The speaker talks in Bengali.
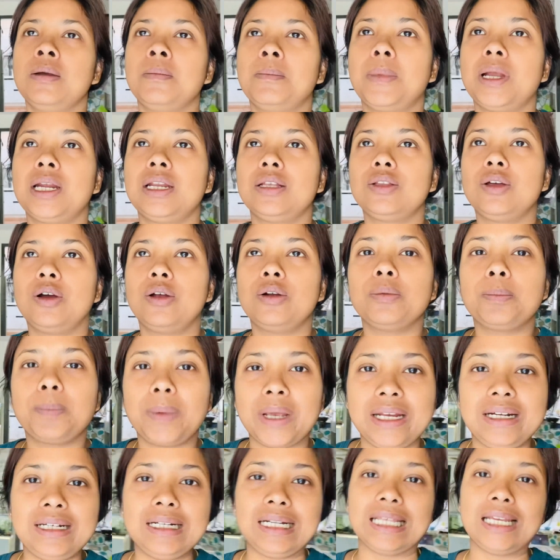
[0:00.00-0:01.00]
মানে ধরো
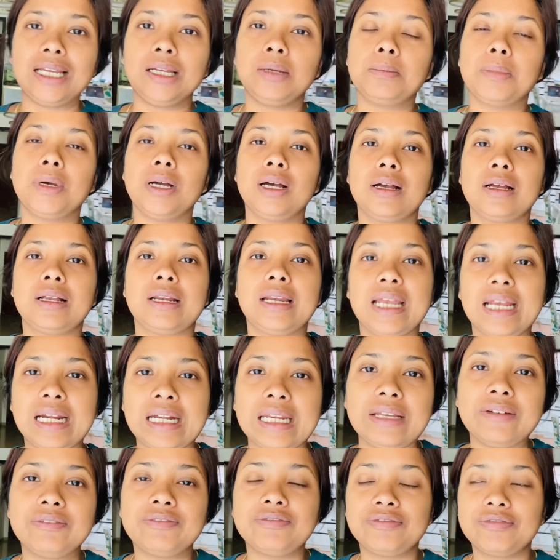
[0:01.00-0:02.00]
পেন্টিং বা ক্রিয়েটিভ